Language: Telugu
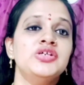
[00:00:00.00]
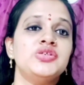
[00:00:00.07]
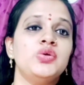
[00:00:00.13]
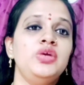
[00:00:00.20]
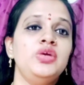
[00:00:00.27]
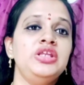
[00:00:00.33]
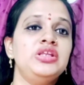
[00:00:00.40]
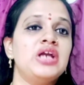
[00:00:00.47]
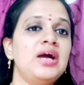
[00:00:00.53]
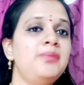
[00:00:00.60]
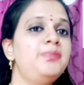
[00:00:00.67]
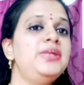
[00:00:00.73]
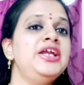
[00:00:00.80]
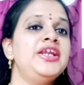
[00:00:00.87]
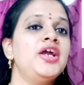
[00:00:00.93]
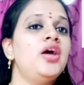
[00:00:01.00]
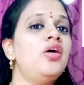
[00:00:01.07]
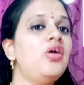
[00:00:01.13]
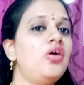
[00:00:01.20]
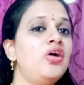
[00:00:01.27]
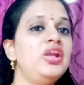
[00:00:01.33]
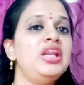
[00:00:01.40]
సో ఇది కంప్లీట్గా
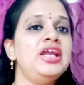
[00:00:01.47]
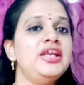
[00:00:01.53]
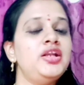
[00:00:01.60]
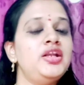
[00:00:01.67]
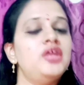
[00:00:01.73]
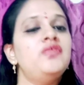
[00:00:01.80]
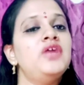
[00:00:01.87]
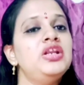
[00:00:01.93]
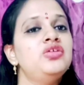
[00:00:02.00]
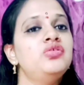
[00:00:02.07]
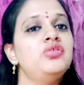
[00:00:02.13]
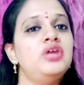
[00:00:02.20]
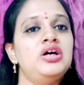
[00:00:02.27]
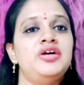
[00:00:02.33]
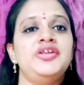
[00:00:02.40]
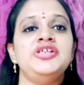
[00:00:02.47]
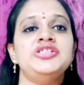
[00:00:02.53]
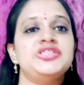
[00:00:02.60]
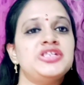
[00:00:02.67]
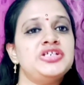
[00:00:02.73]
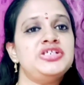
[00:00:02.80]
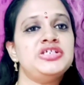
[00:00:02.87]
ఆన్లైన్లో వాళ్ళు
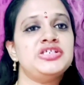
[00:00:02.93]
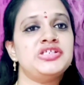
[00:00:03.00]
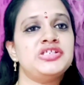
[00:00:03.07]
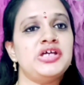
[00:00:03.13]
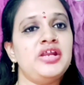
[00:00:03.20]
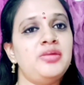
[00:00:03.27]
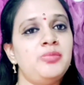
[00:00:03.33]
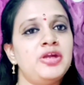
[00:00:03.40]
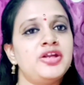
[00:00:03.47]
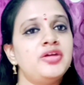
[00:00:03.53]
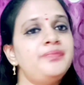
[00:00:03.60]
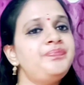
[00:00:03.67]
రిజిస్టర్ చేస్తారనమాట